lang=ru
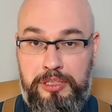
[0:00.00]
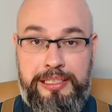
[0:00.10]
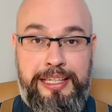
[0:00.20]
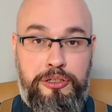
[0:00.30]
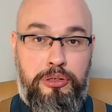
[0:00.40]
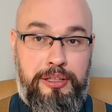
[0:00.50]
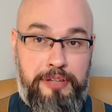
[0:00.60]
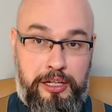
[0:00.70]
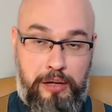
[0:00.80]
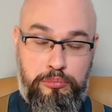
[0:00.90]
где
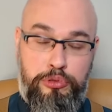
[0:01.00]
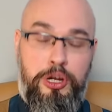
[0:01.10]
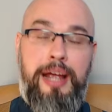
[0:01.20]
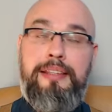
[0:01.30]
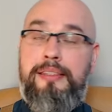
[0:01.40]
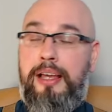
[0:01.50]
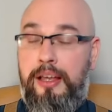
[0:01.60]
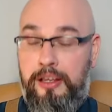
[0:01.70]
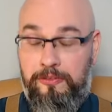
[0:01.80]
человек обучается.